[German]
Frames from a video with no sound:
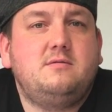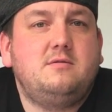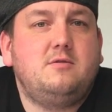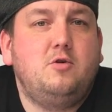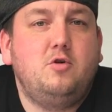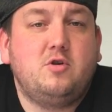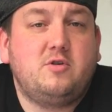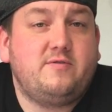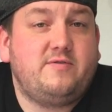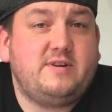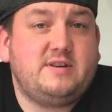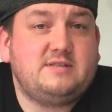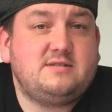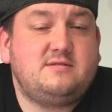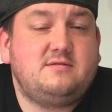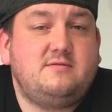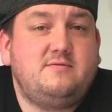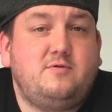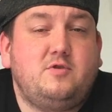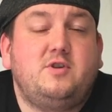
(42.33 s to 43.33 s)

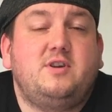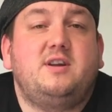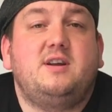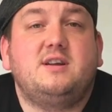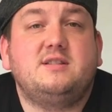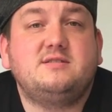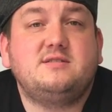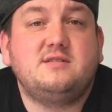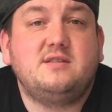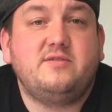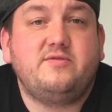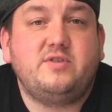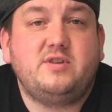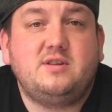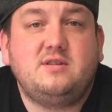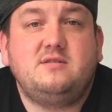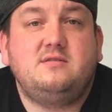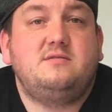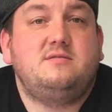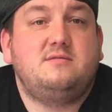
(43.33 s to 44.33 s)
irgendwas von den ganzen
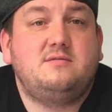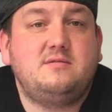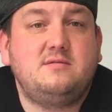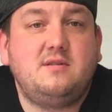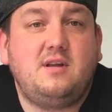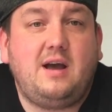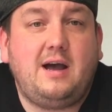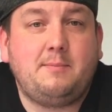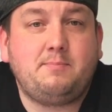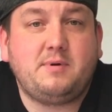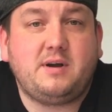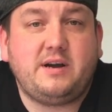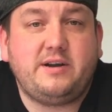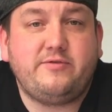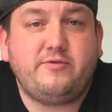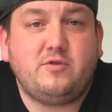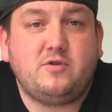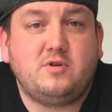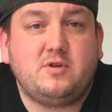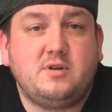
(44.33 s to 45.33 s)
Gewinnen
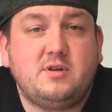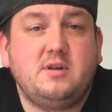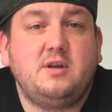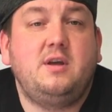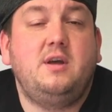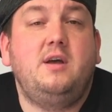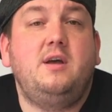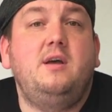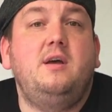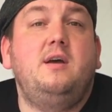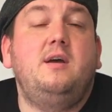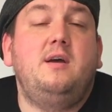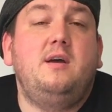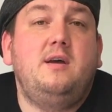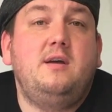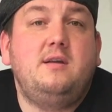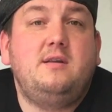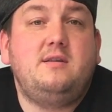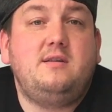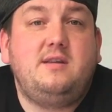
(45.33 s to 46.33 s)
abgreifen könnt.
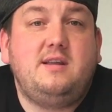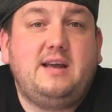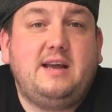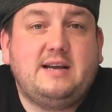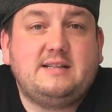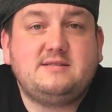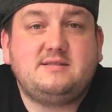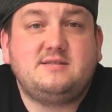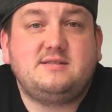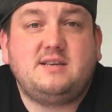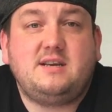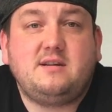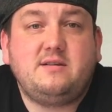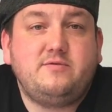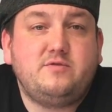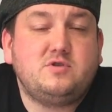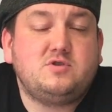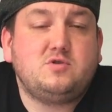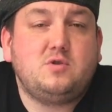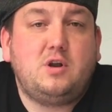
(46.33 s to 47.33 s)
Die ganze
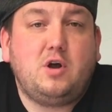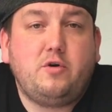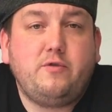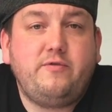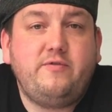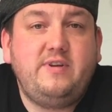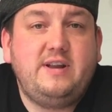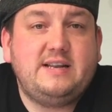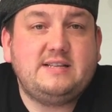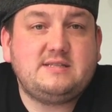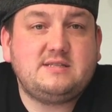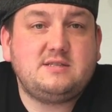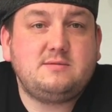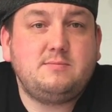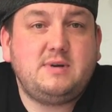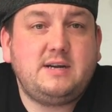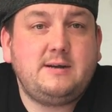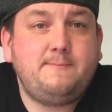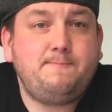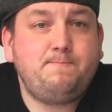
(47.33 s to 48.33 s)
Sache wird so laufen wie letztes
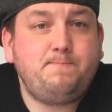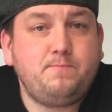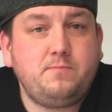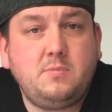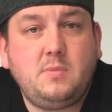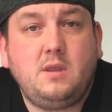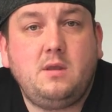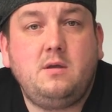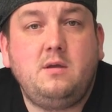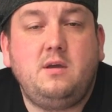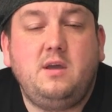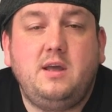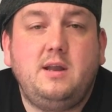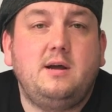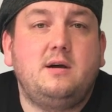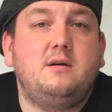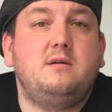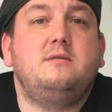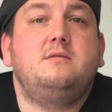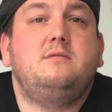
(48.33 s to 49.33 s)
Mal.
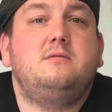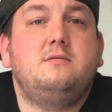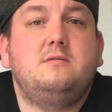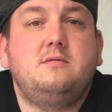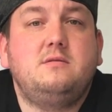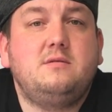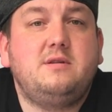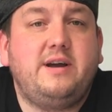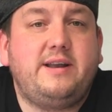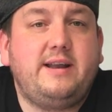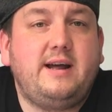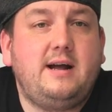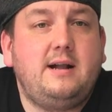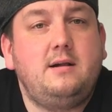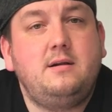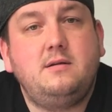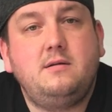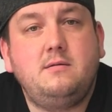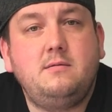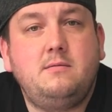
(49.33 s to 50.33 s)
Jeder
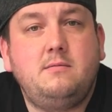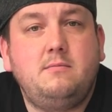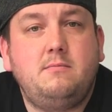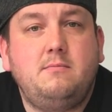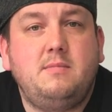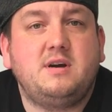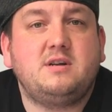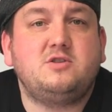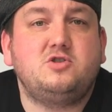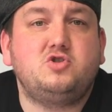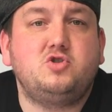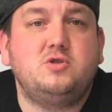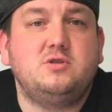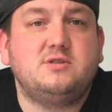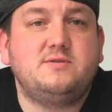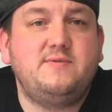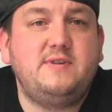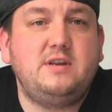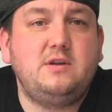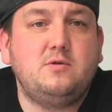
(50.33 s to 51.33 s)
Kanal macht ein
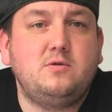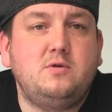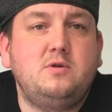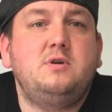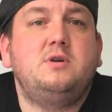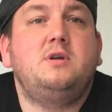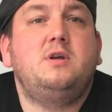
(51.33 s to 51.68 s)
schönes Video